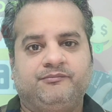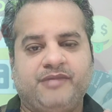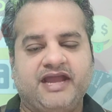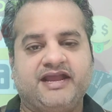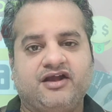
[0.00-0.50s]

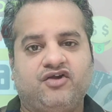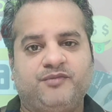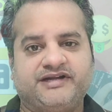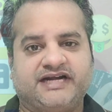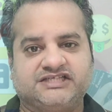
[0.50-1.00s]
बैंक अकाउंट
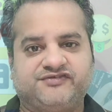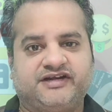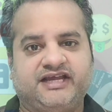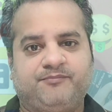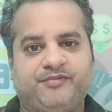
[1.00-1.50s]
में ट्रांसफर
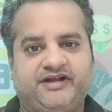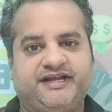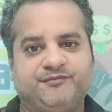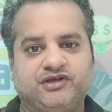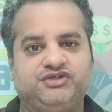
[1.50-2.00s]
किया
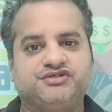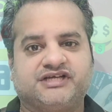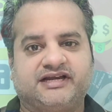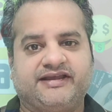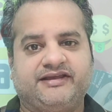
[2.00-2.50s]
पेटीएम का यूज
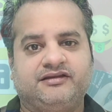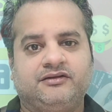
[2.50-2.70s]
करके